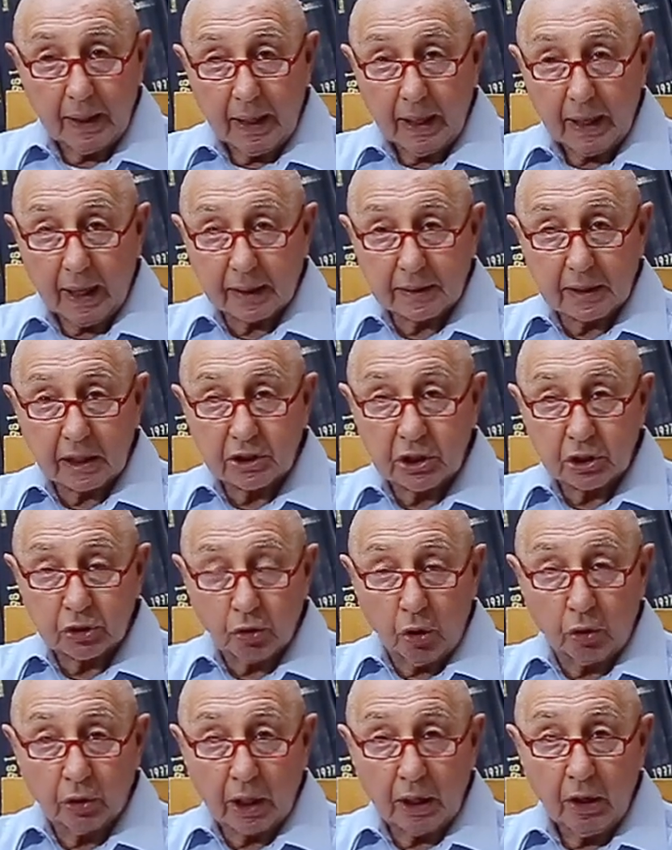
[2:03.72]
la
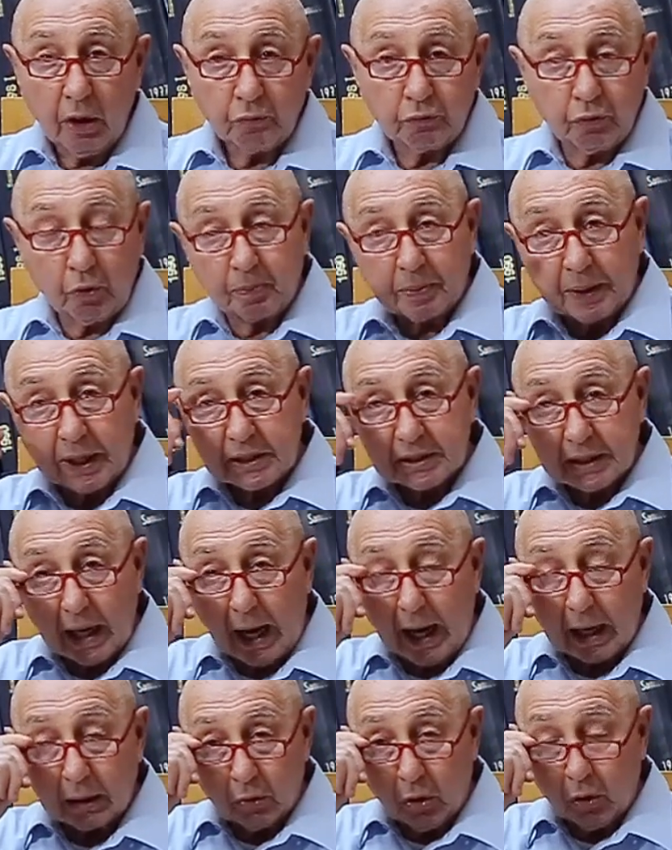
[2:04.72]
decisione fu presa
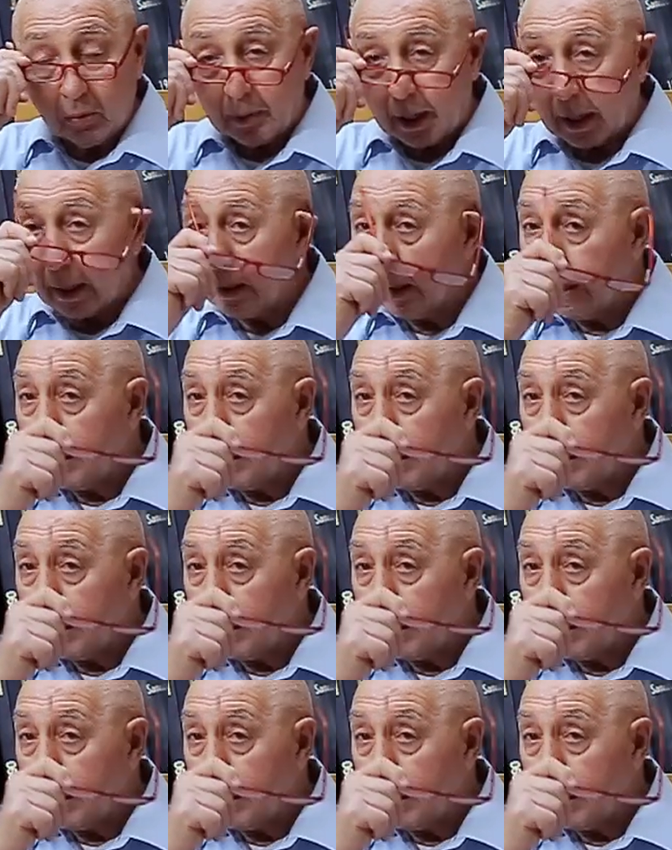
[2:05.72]
a Roma